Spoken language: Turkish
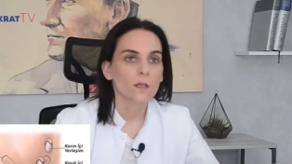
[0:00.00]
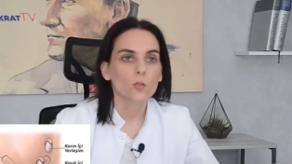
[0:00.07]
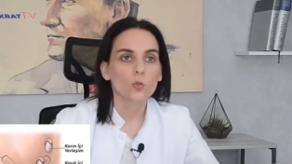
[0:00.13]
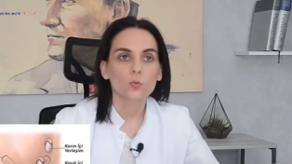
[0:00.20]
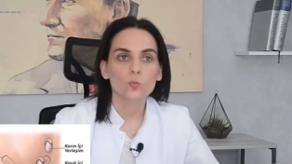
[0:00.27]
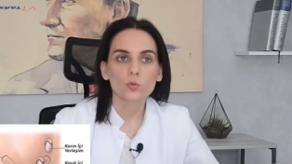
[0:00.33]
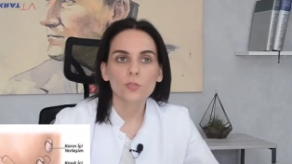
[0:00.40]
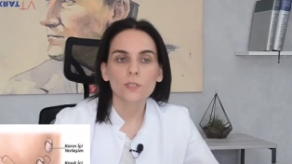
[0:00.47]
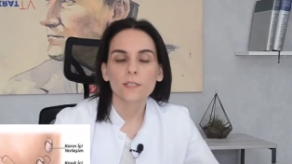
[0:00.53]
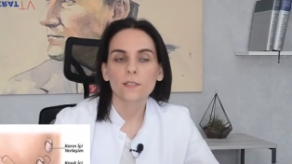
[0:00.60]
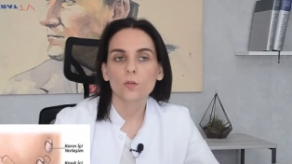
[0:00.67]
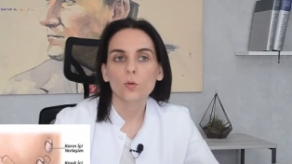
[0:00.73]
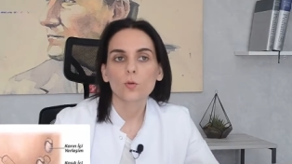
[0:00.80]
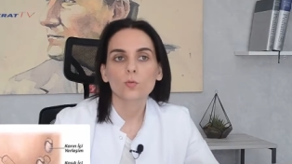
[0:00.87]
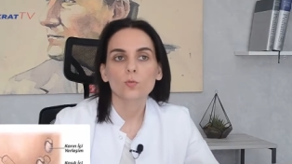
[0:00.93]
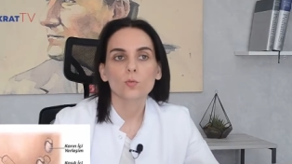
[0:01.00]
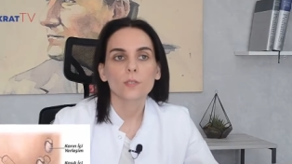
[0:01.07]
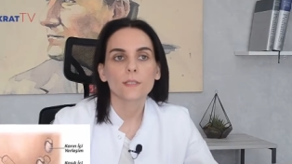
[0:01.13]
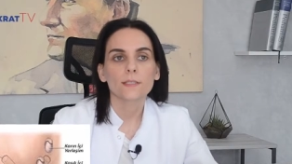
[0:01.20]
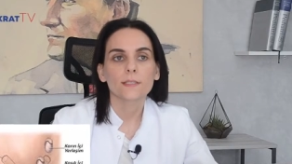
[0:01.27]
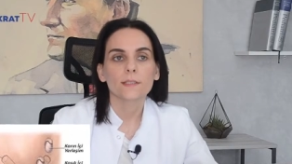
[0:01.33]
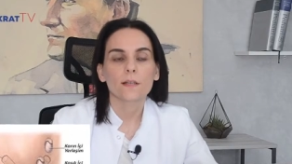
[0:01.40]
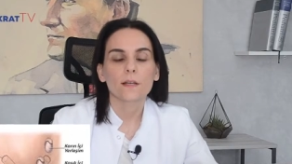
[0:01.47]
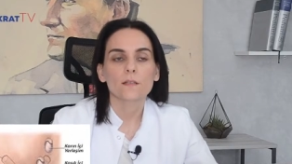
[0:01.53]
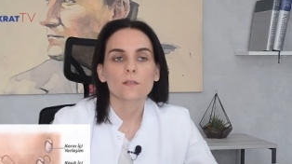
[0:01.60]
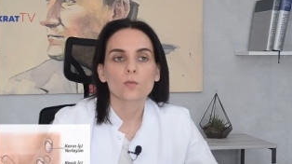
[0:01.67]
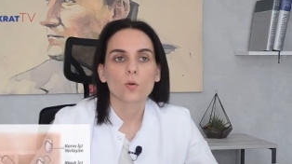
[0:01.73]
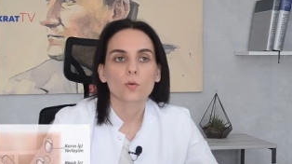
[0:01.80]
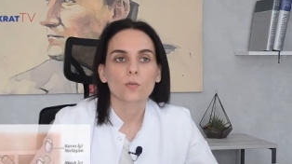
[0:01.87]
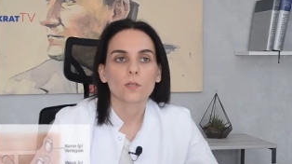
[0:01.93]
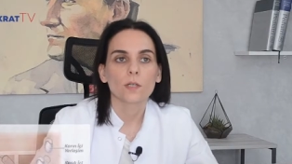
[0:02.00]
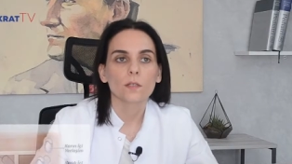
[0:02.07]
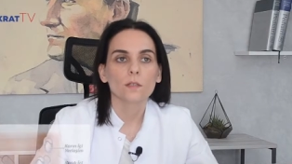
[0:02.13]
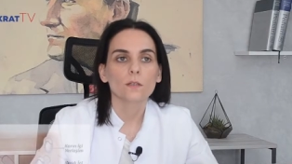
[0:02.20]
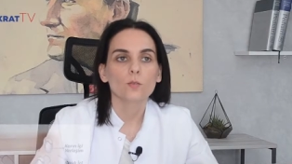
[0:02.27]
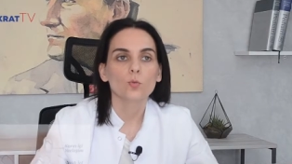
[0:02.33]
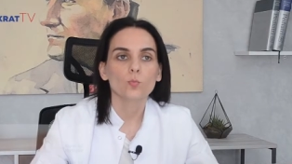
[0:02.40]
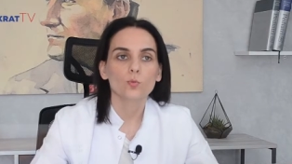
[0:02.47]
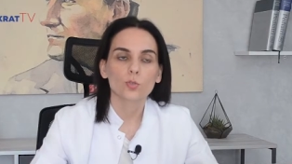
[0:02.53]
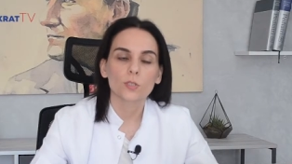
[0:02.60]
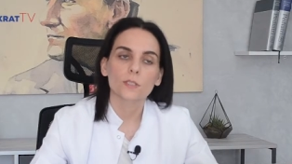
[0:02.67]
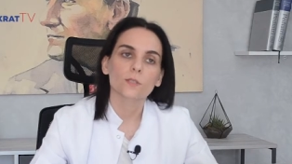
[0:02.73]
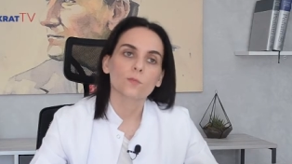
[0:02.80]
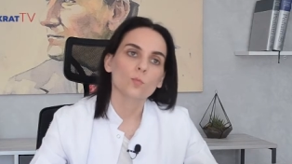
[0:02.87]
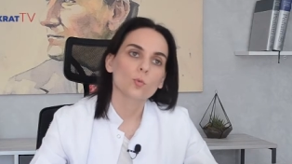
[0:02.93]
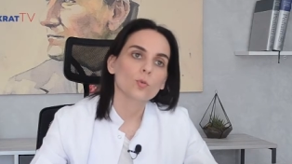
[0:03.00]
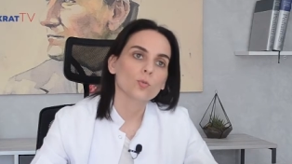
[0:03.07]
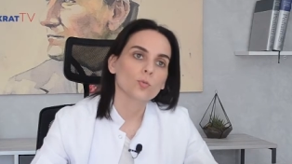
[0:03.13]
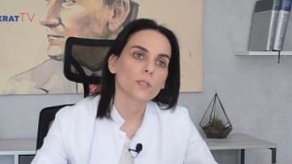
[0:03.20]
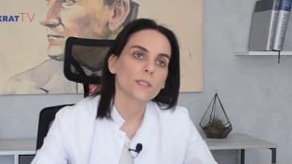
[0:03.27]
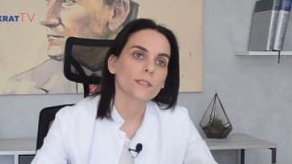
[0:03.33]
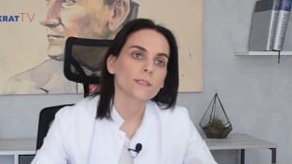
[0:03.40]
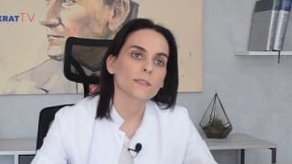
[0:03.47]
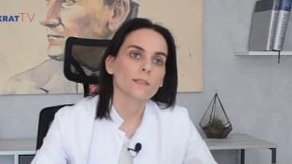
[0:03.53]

Yumurtayı görüntüledikten sonra yumurtanın boyutlarını